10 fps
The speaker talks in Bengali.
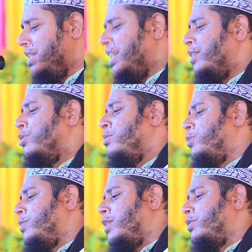এই আঙ্গুল
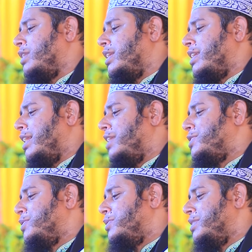মোবারকের খেলা
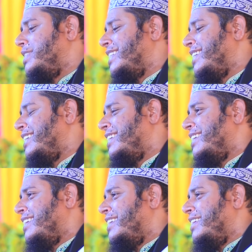শুরু হয়েছে
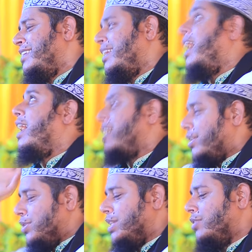আগের
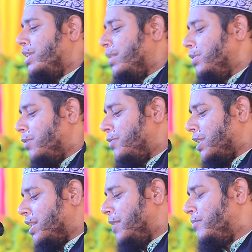কথাগুলি আমি অফ
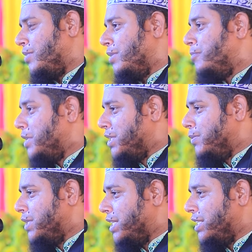রাখলাম
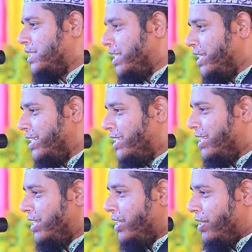পৃথিবীতে এসেই
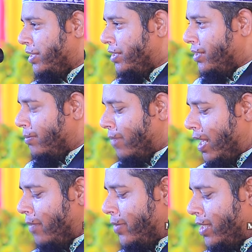মা
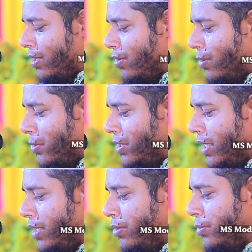আমেনার গর্ব
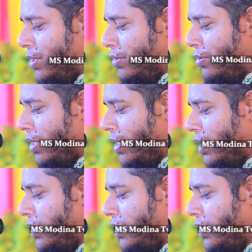থেকে নবীজি দুনিয়াতে